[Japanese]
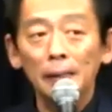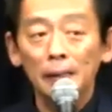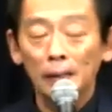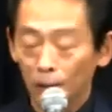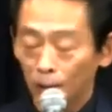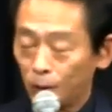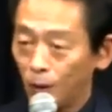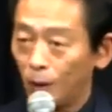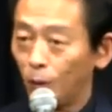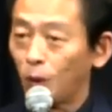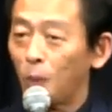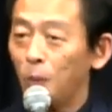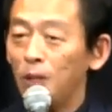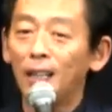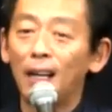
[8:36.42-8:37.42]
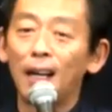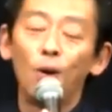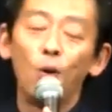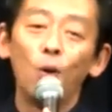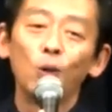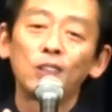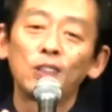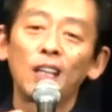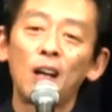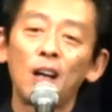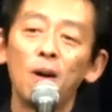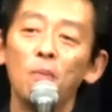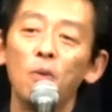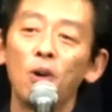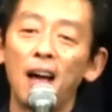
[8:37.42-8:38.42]
うん、そんなこと思いながら大阪
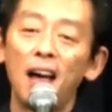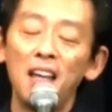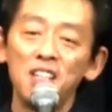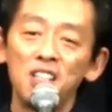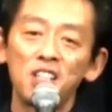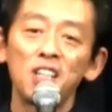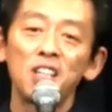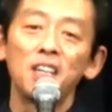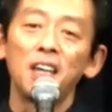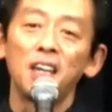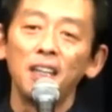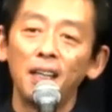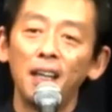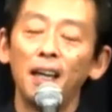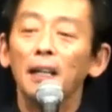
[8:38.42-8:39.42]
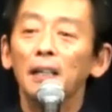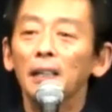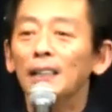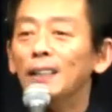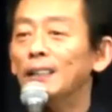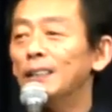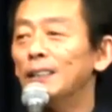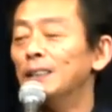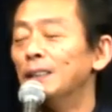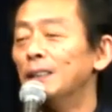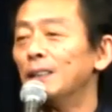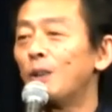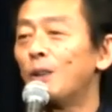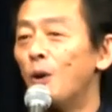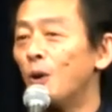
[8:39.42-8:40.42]
はもう快進撃で
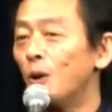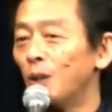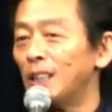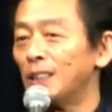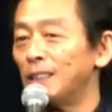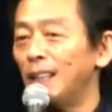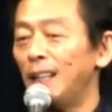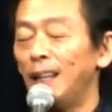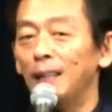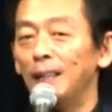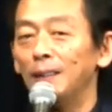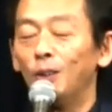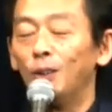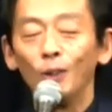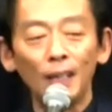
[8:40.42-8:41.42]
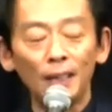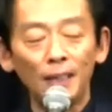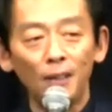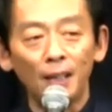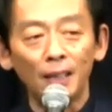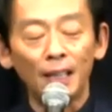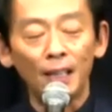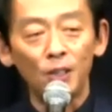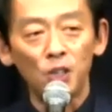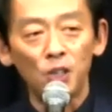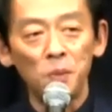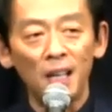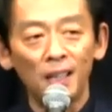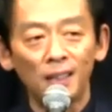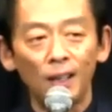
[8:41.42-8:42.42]
今後ですねどうなっていくか楽
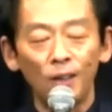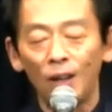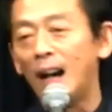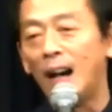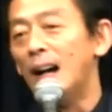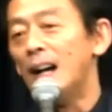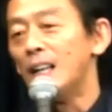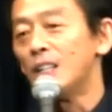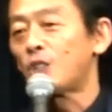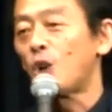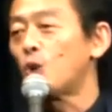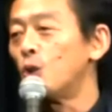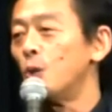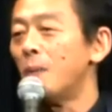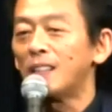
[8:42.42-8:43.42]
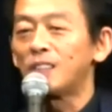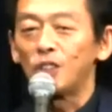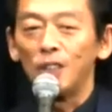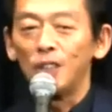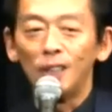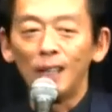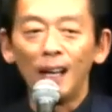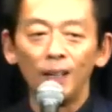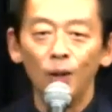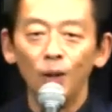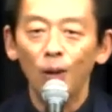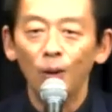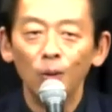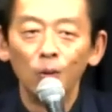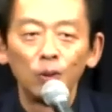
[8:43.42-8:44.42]
しみやったのが食祭りのあ
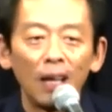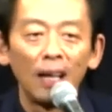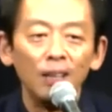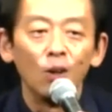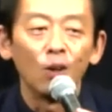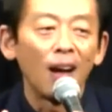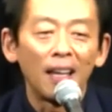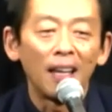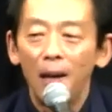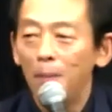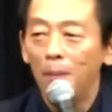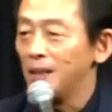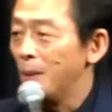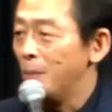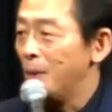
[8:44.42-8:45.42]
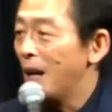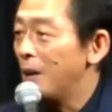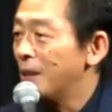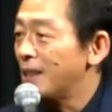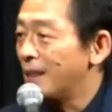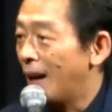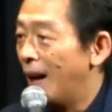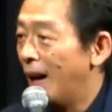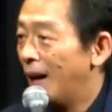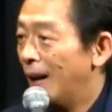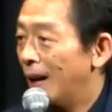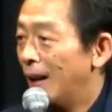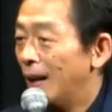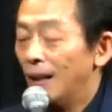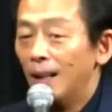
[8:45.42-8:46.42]
の2人の掛け合い漫才見張りました
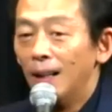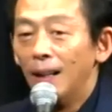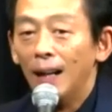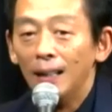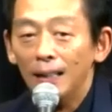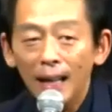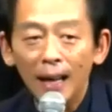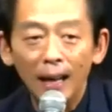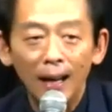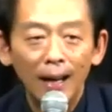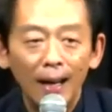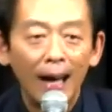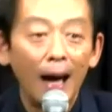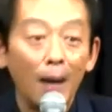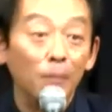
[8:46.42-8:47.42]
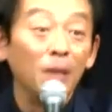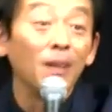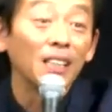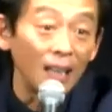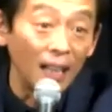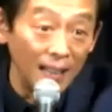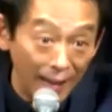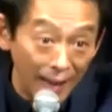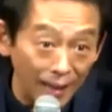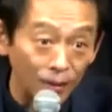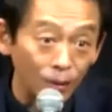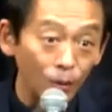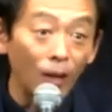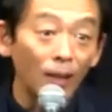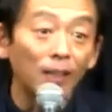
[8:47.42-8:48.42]
あねあ見ましたね
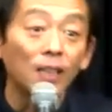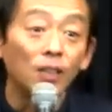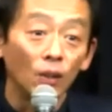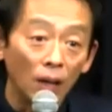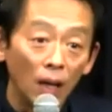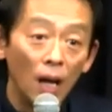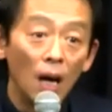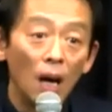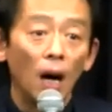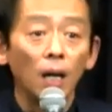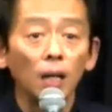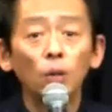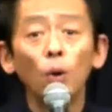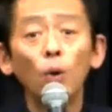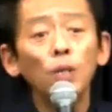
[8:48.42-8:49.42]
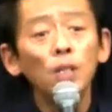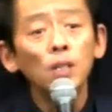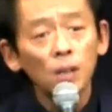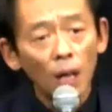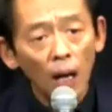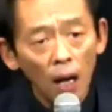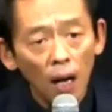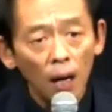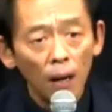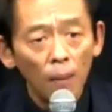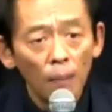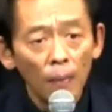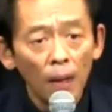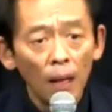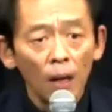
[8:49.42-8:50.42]
すごかったですよねあれどうですか
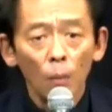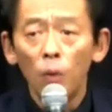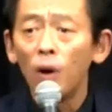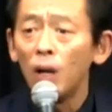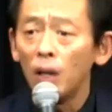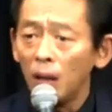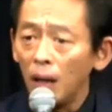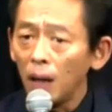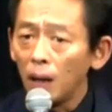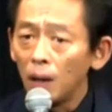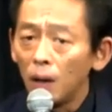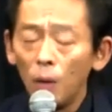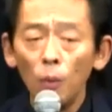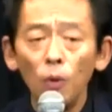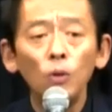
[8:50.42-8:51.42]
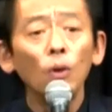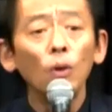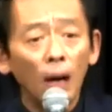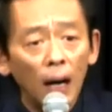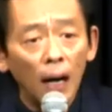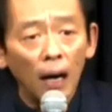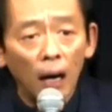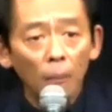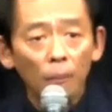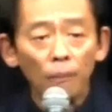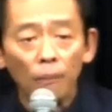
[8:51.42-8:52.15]
僕はね思うのが